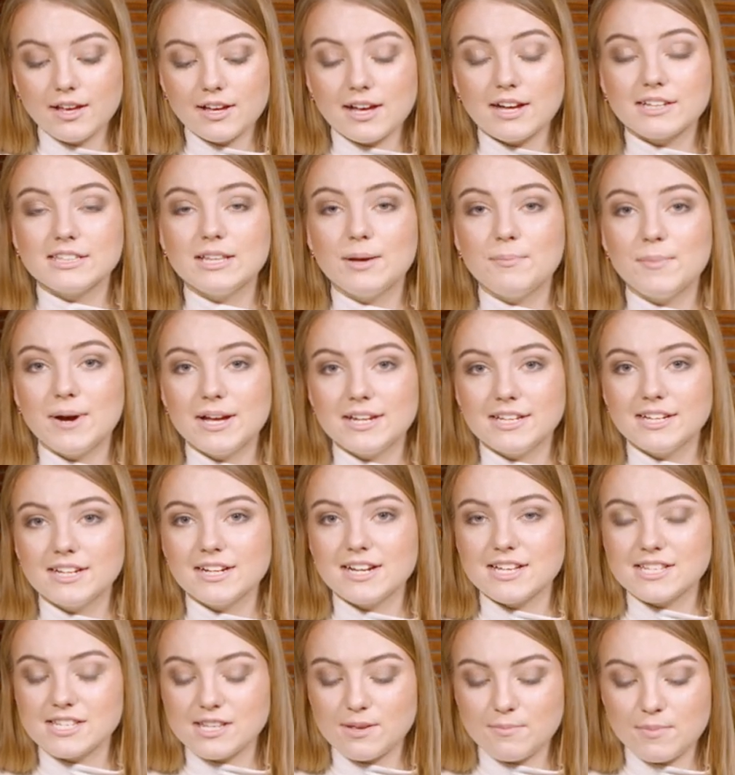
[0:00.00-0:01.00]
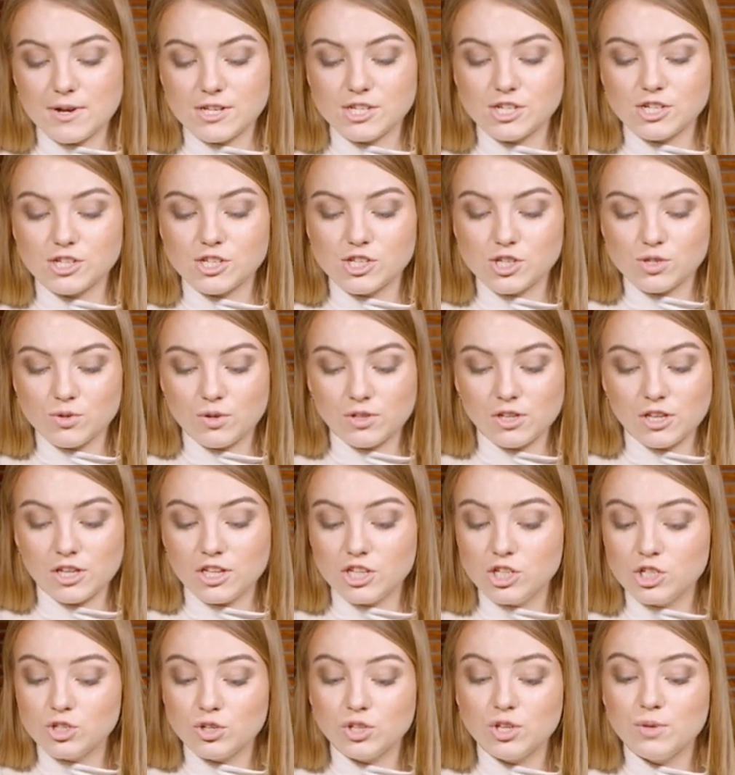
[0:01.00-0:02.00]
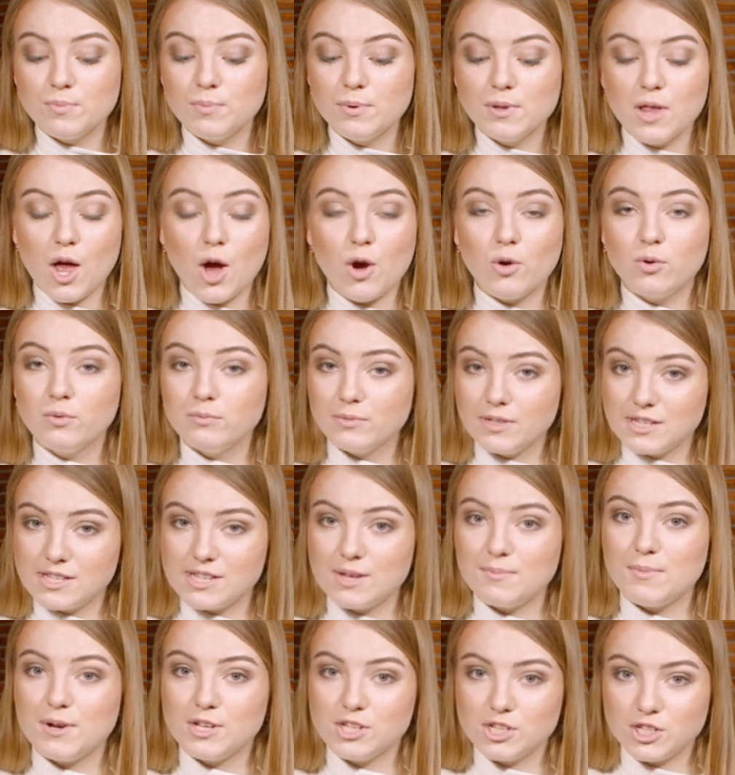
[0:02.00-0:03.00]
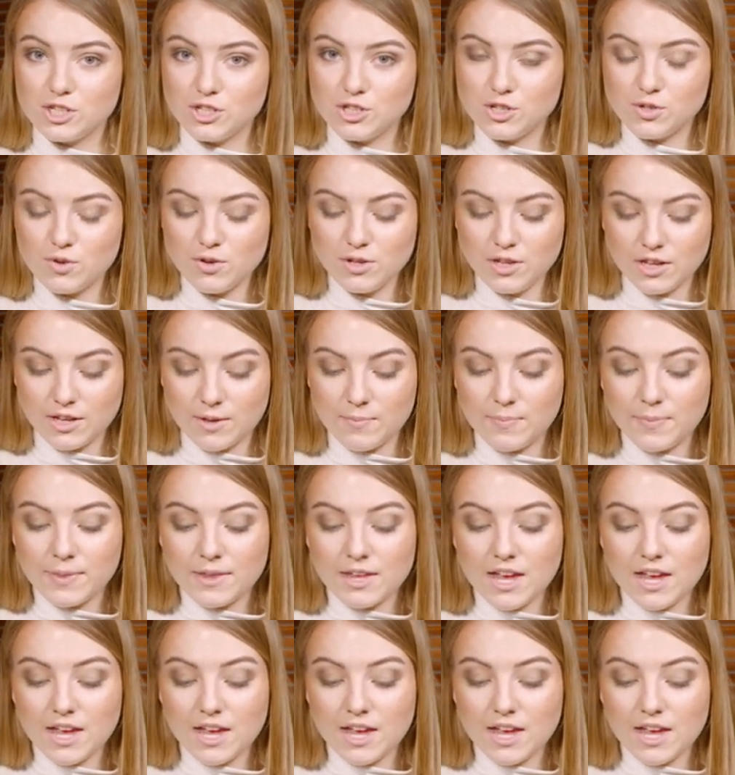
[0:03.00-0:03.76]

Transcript: Когда маленькая собачка Соня еще не была умной собачкой Соней,